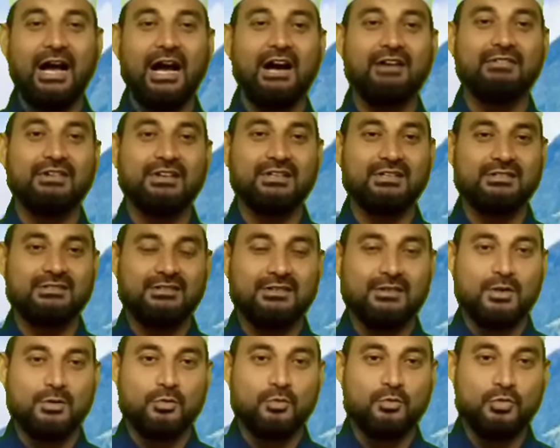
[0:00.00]
அவன்
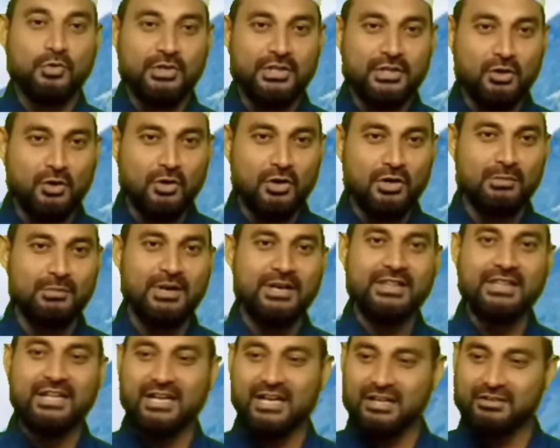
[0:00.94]
உயிரோடு
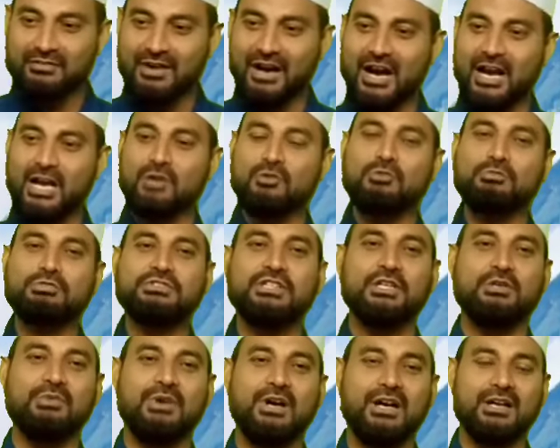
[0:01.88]
மனிதர்களை வாழவும்
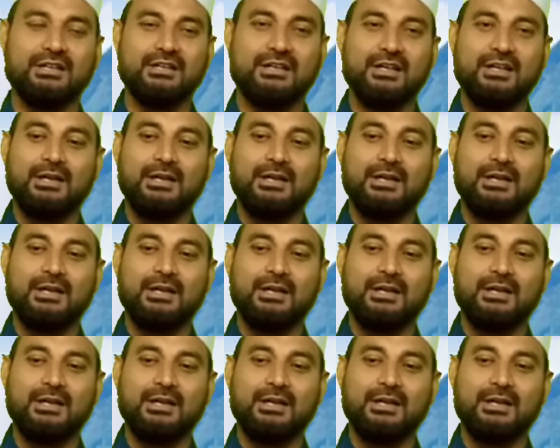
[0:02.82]
செய்வான்